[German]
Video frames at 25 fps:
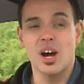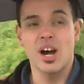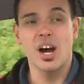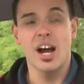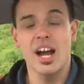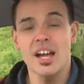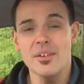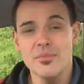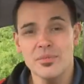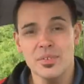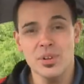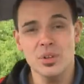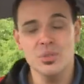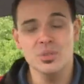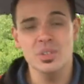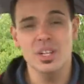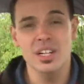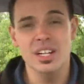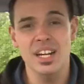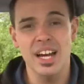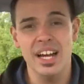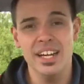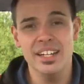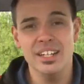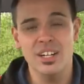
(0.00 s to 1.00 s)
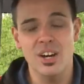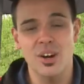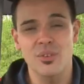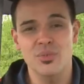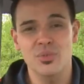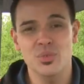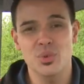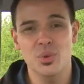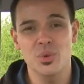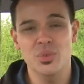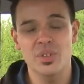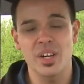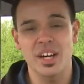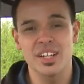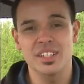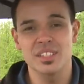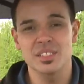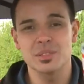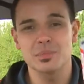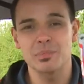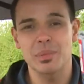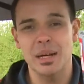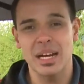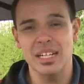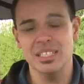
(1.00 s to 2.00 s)
einfach und allein aufgrund
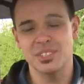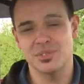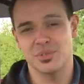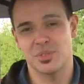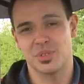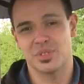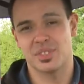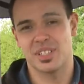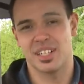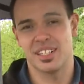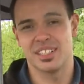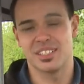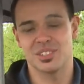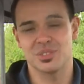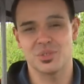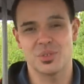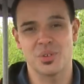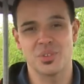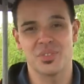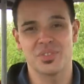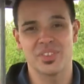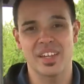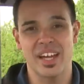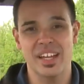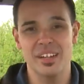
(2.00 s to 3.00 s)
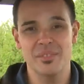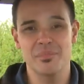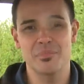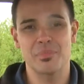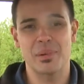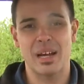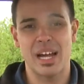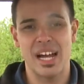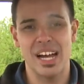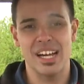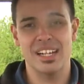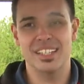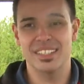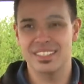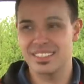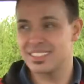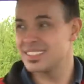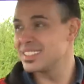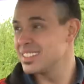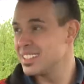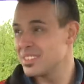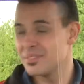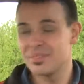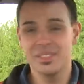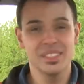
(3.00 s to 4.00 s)
eines Preisvorteils. Und dann brach es
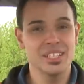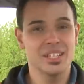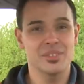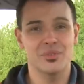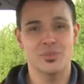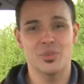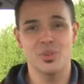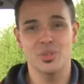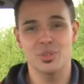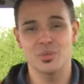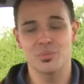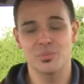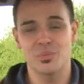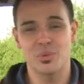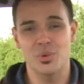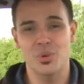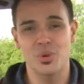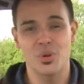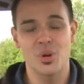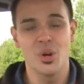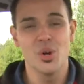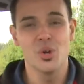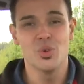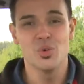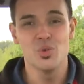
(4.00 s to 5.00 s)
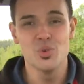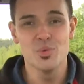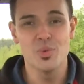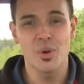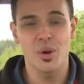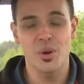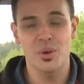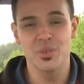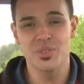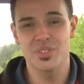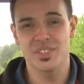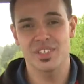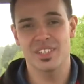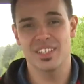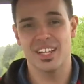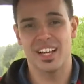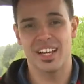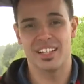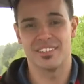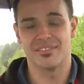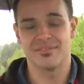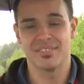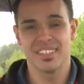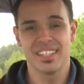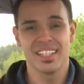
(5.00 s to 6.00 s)
hier wie der Wolkenbruch über uns
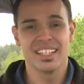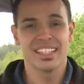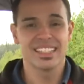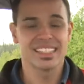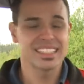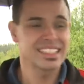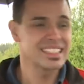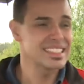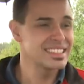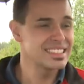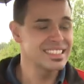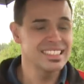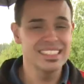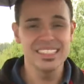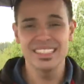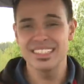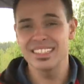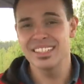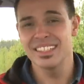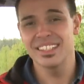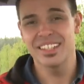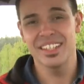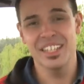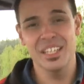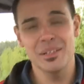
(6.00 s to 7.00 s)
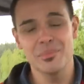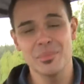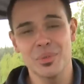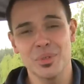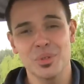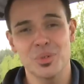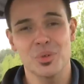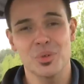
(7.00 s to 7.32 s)
hinein. Kritik, Häme,